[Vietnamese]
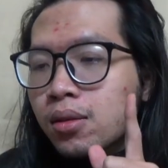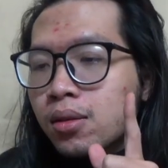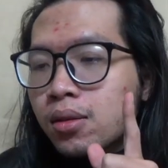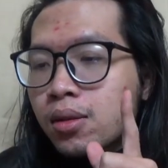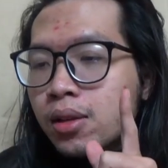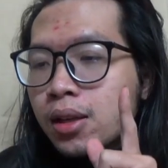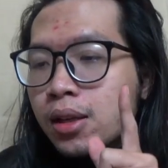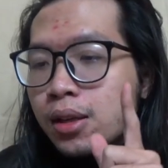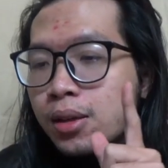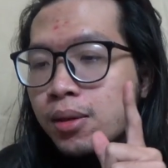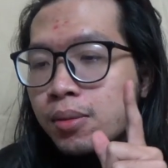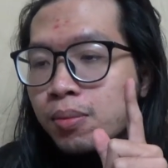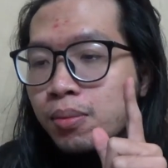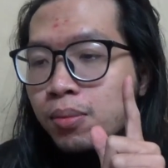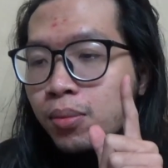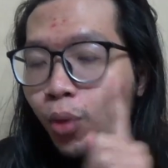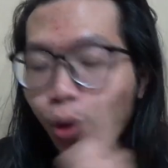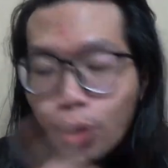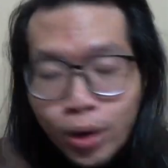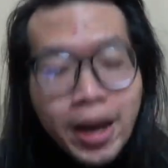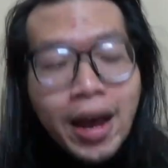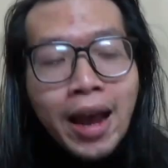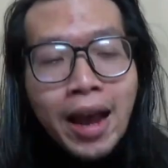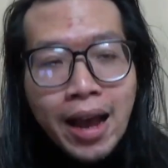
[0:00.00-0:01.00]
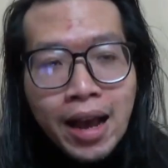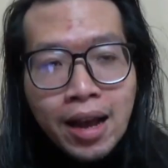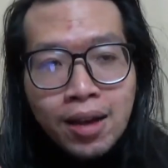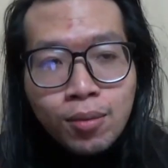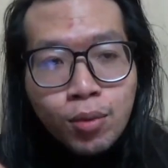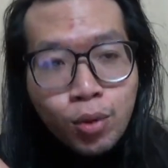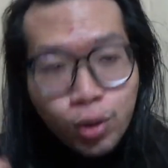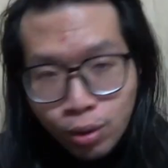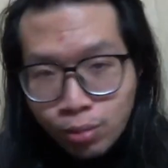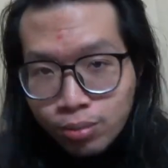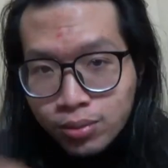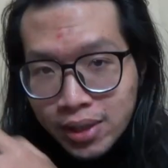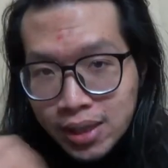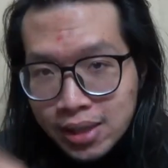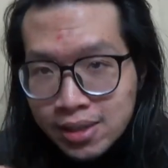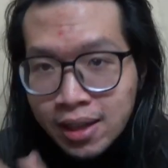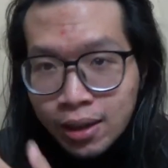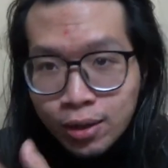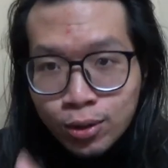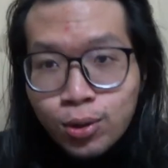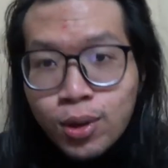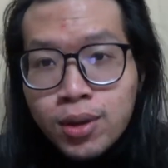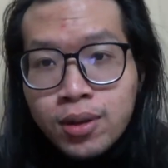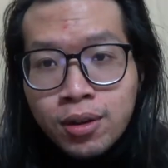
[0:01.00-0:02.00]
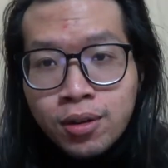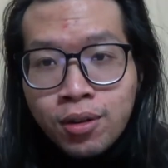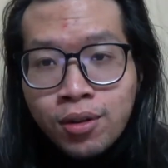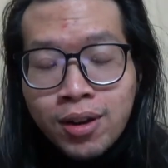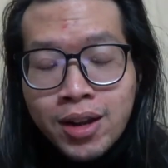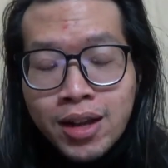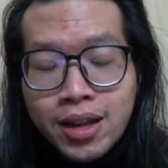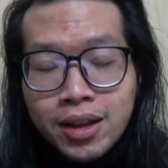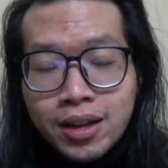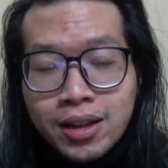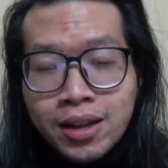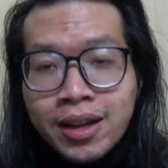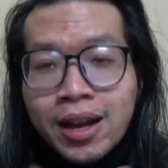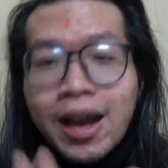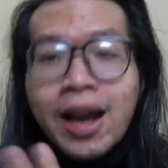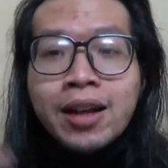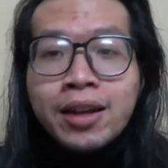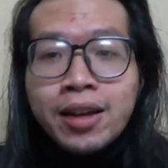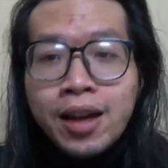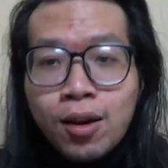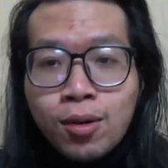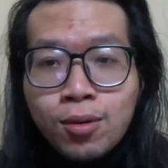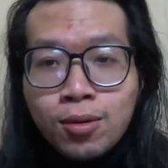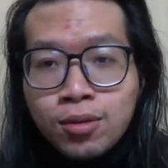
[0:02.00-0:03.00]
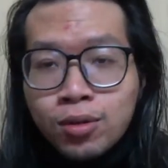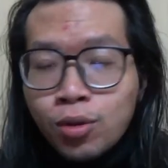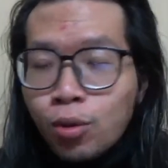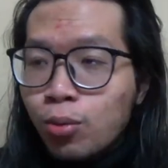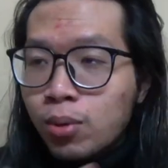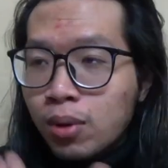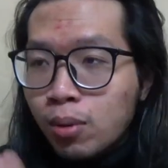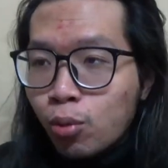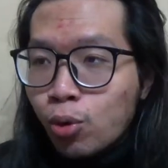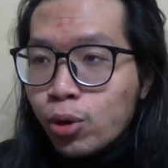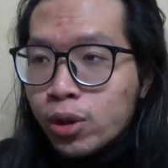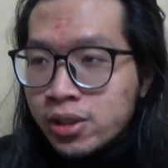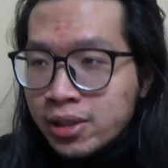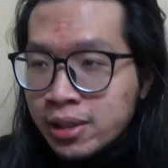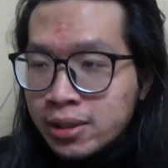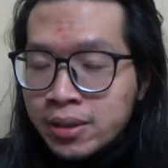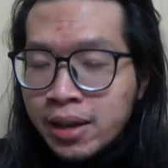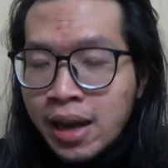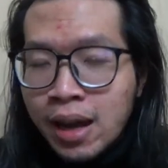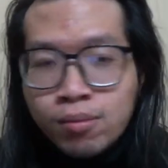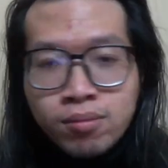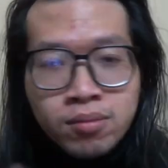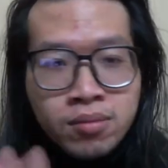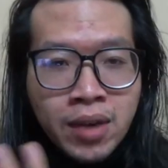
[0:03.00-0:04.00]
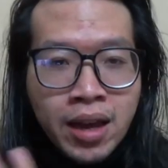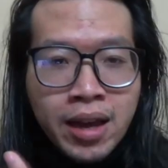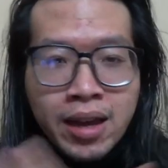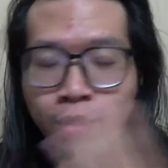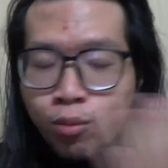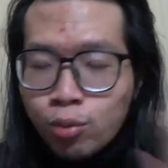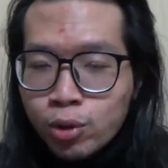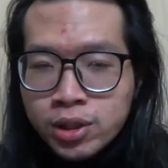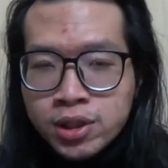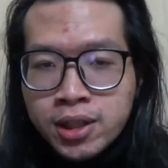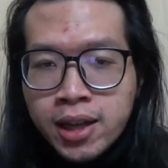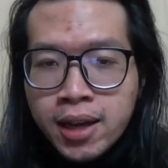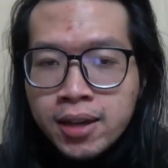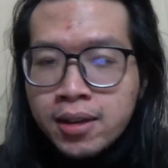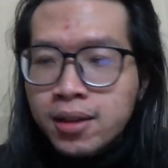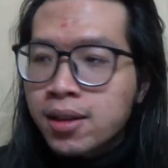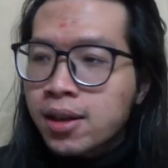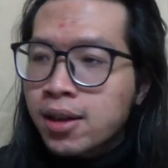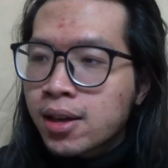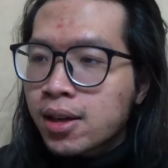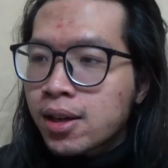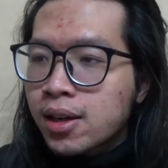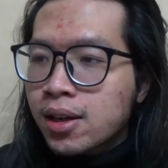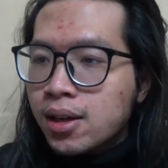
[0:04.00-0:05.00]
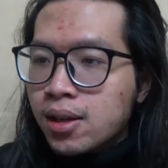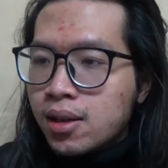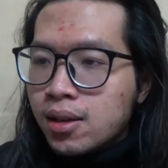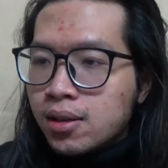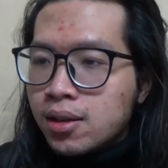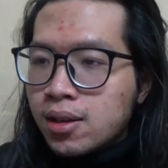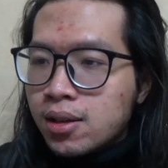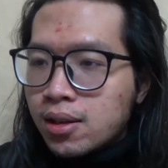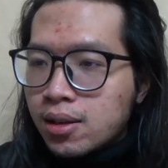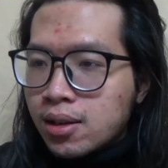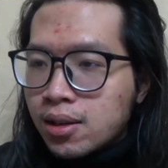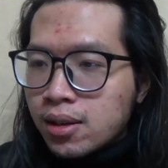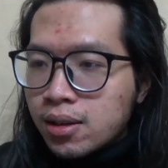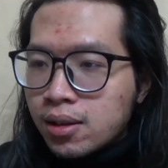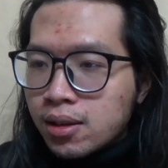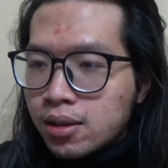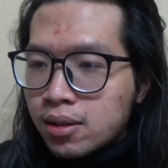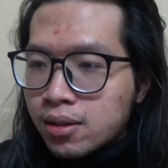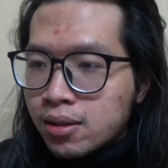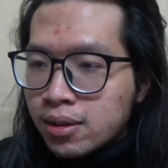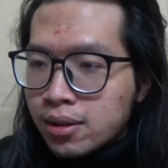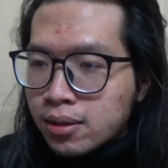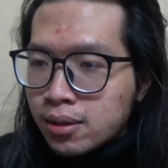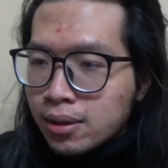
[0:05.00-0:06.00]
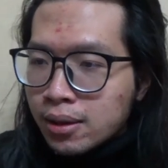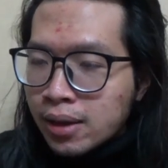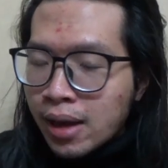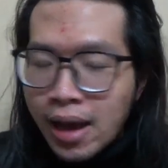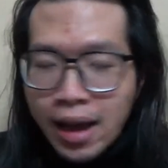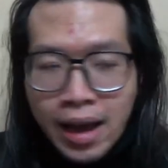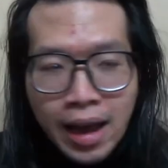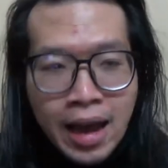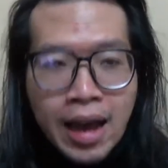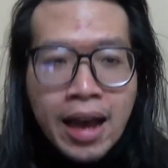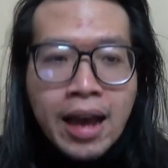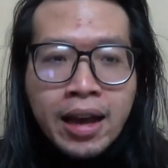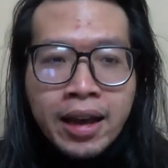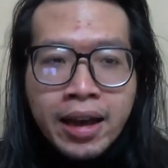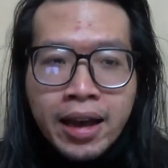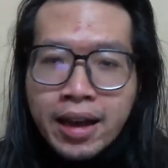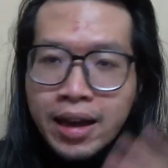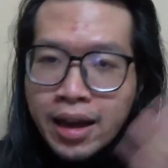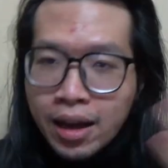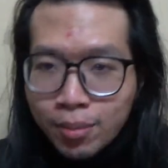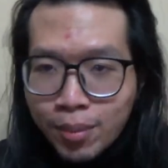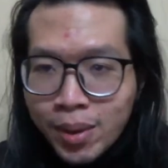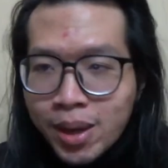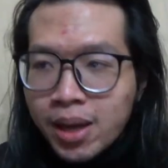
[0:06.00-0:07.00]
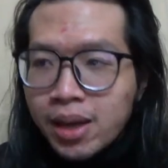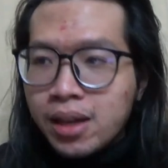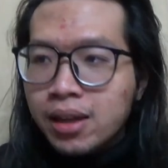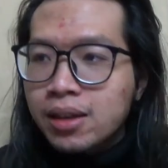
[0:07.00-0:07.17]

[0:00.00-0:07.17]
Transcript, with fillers: thì mỗi hãng mỗi công ty sản xuất nó lại khác nhau cùng là mùi cam hay là mùi chanh thì hãng A khác hãng B